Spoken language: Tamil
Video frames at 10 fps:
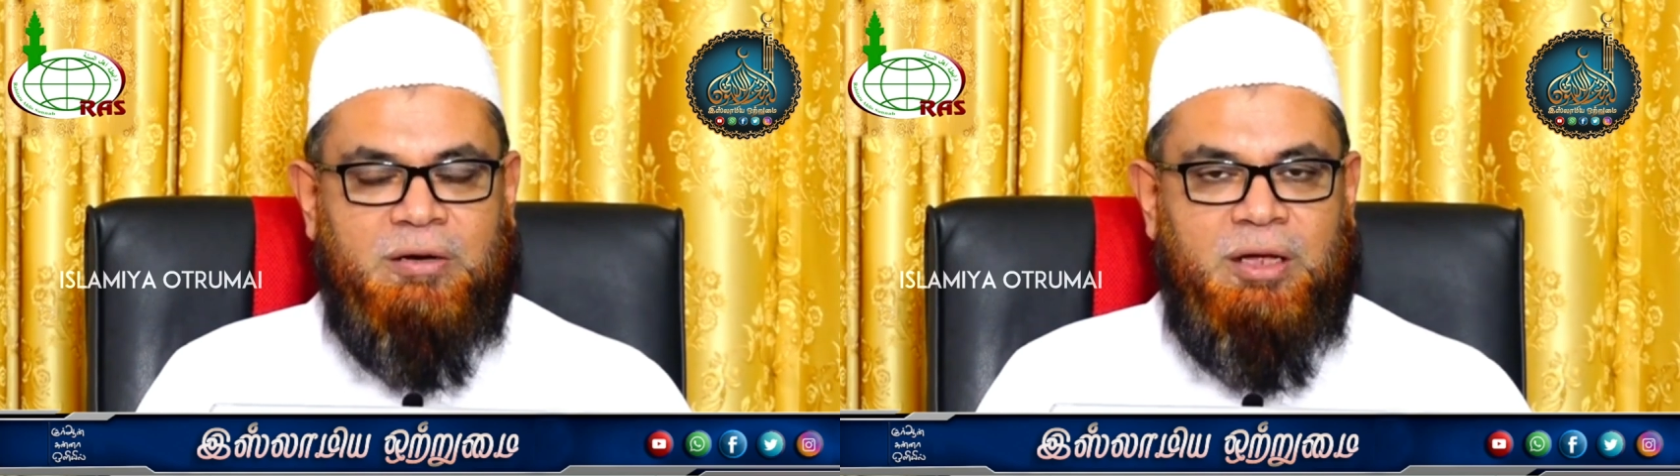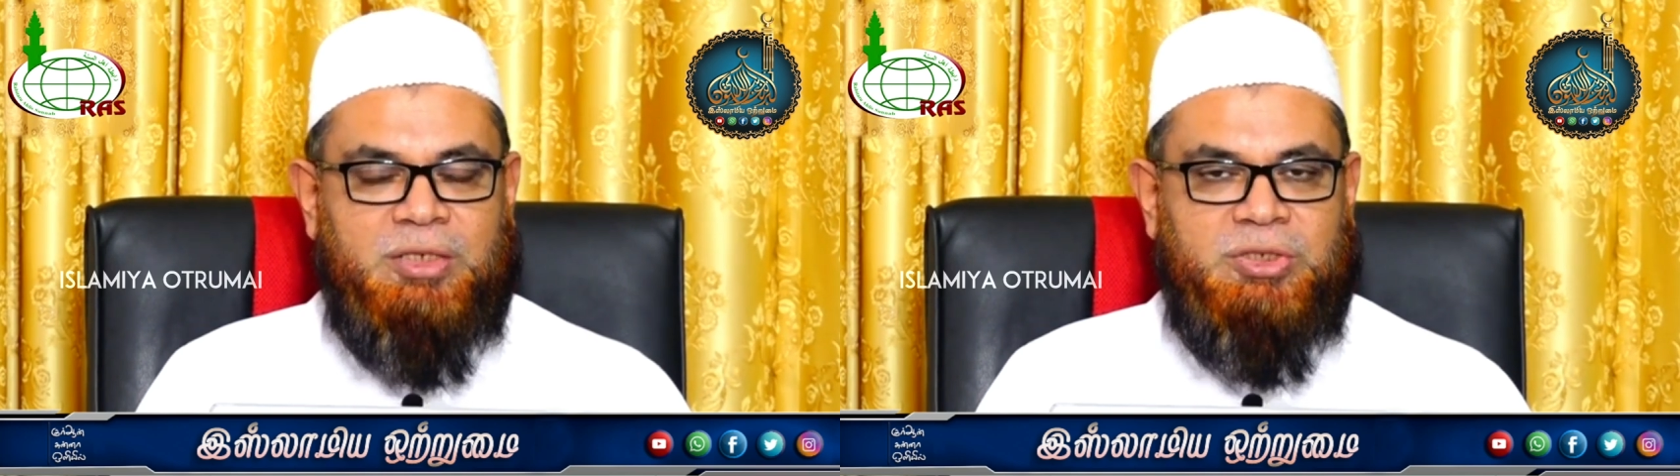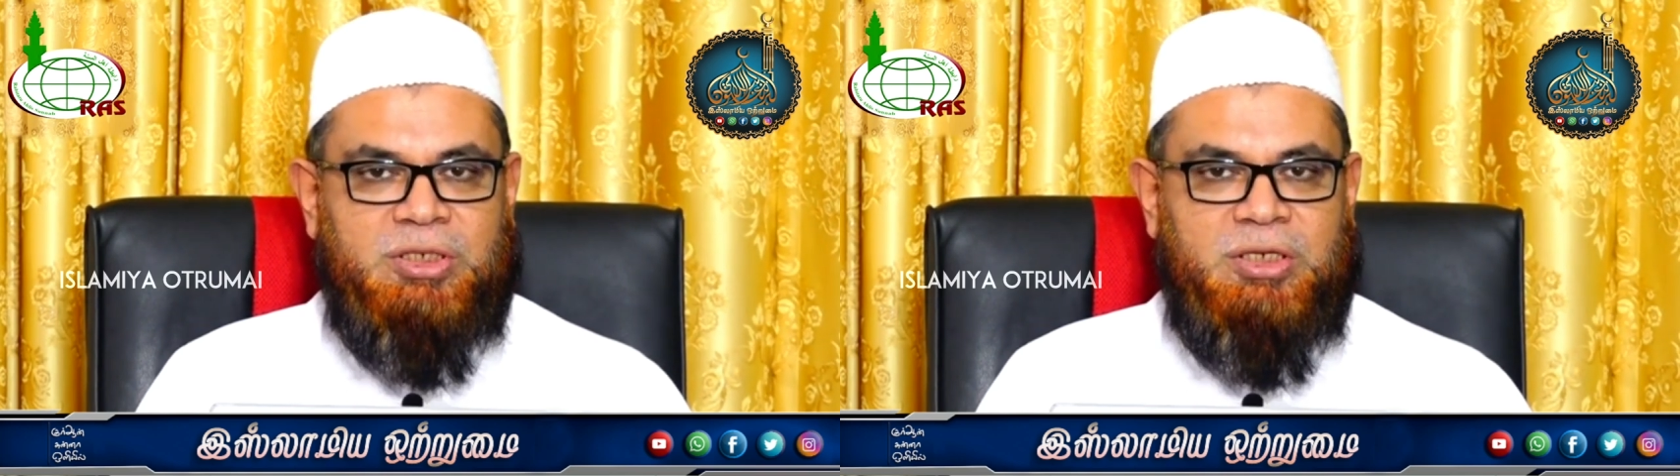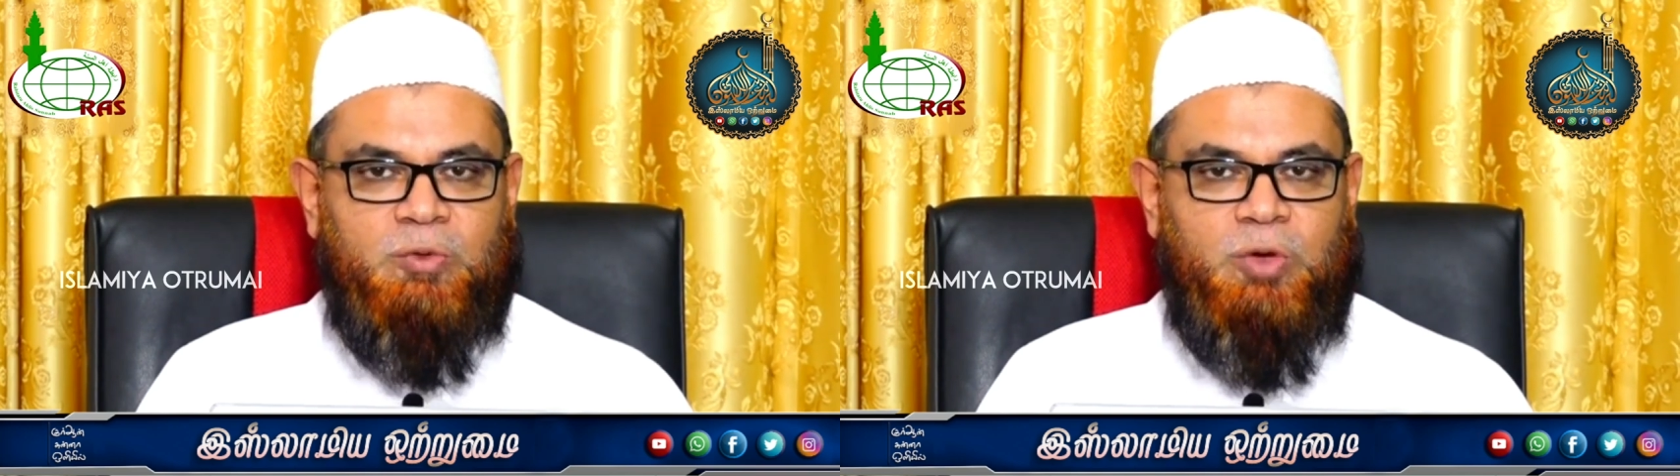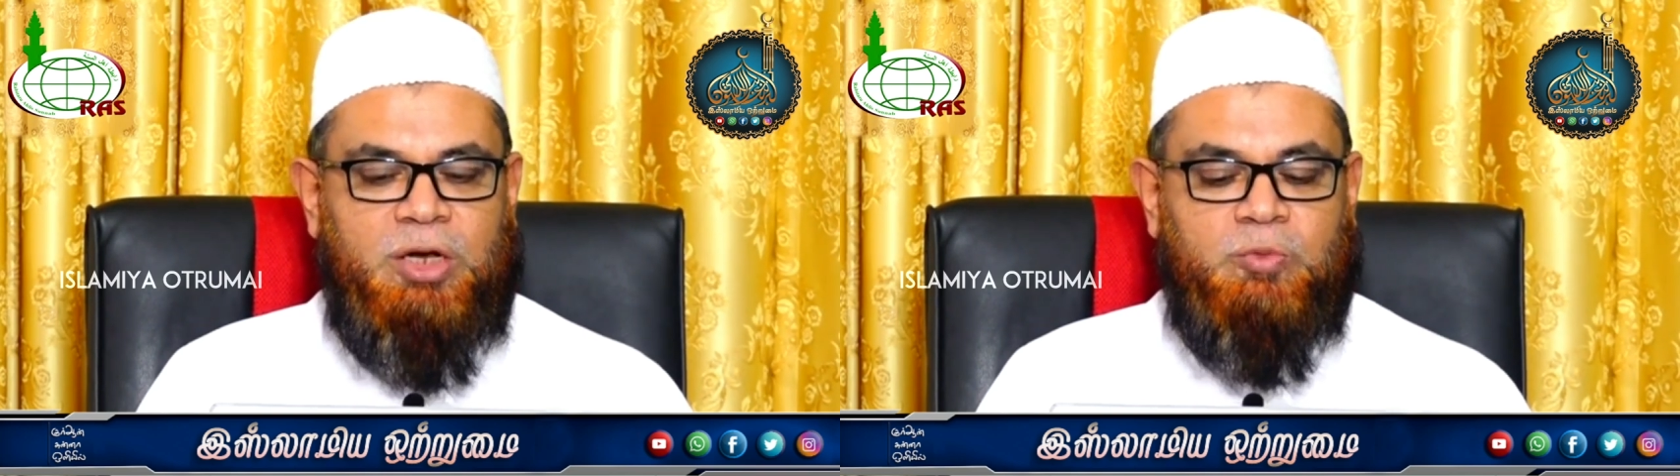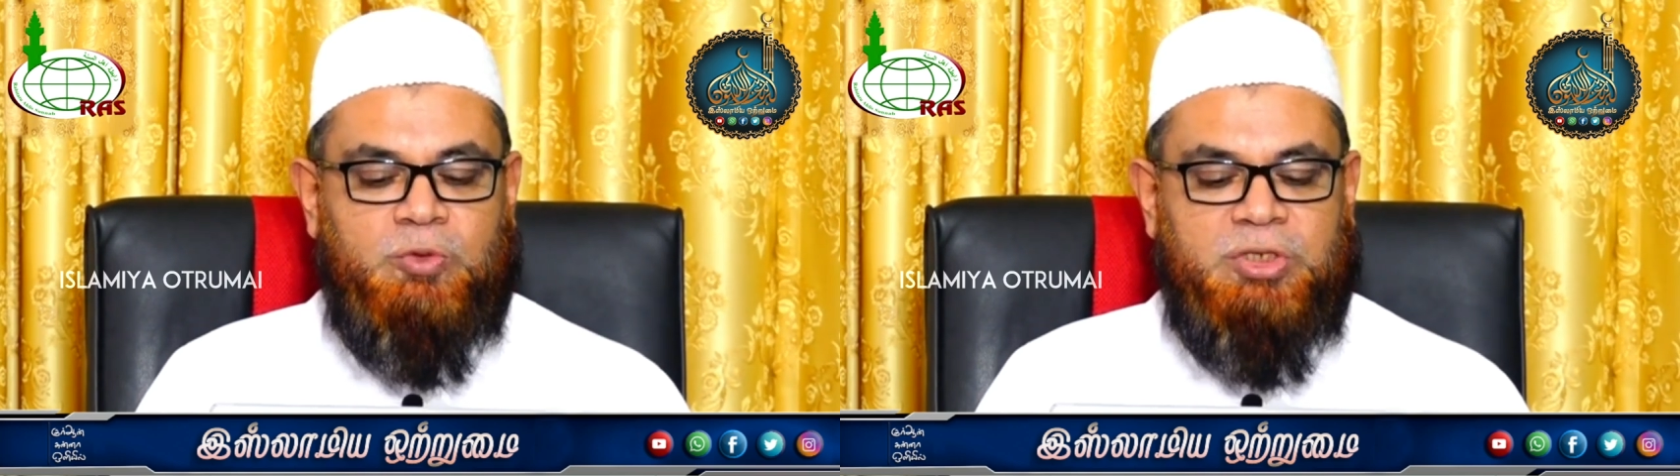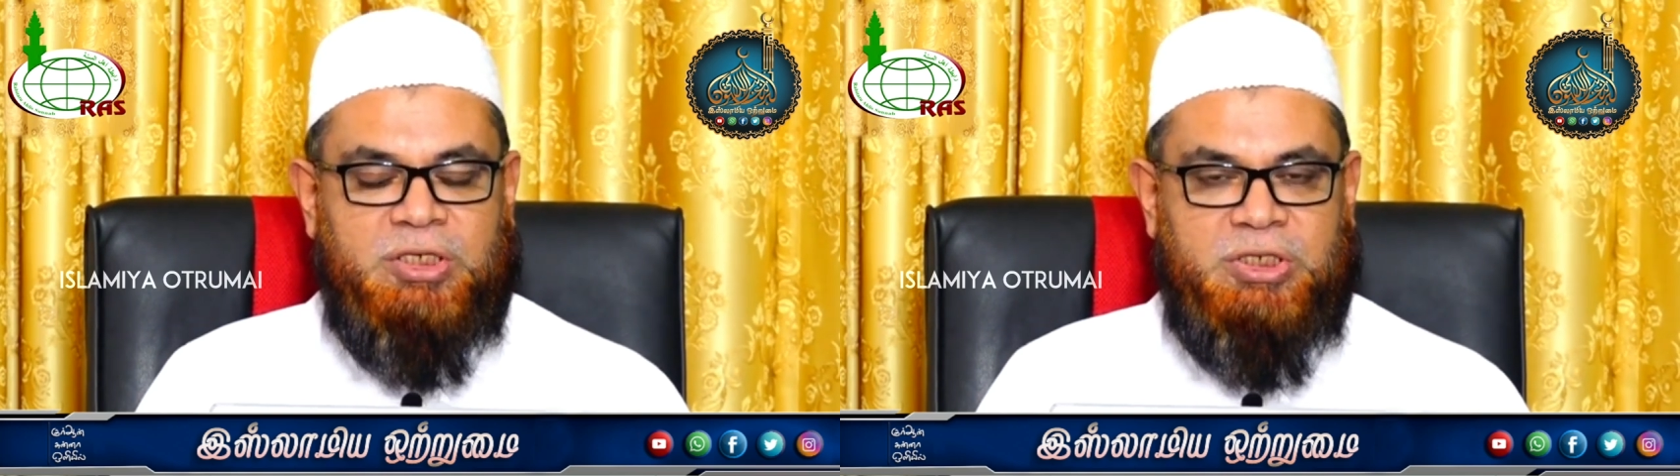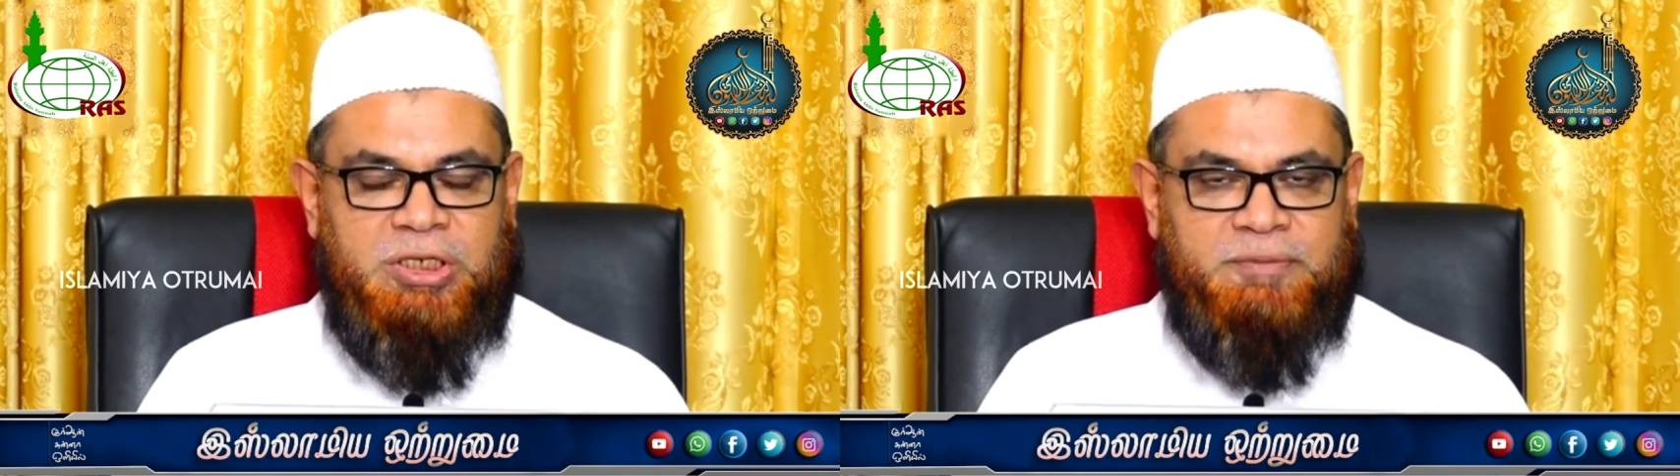ராஷி வல்
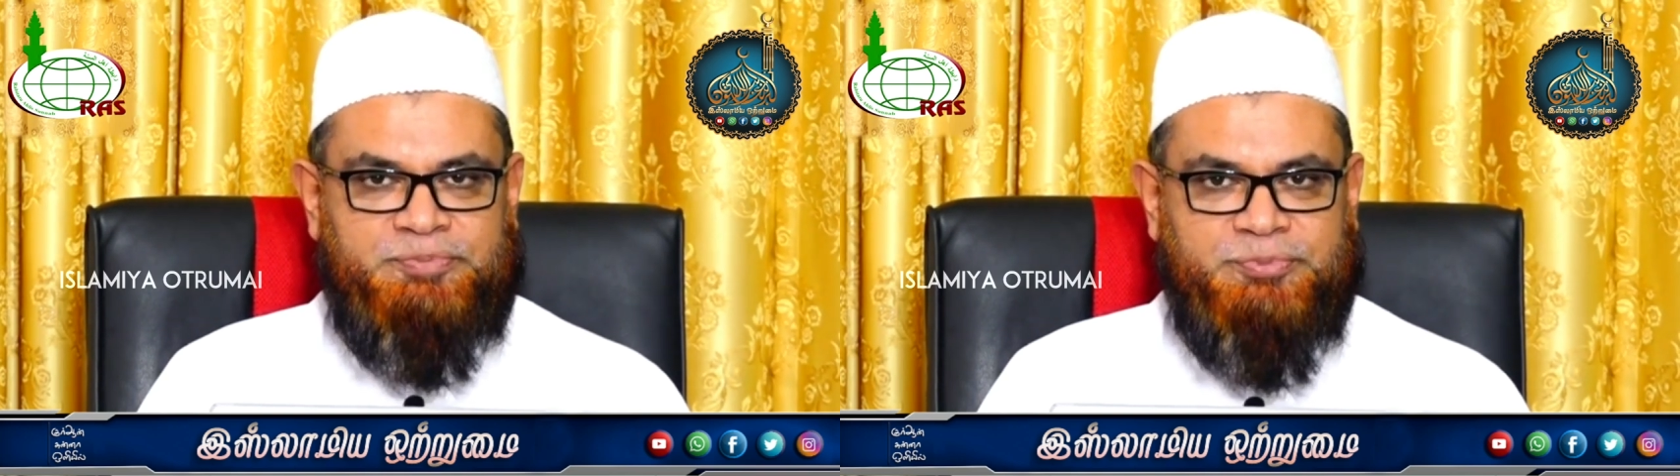முர்தஷி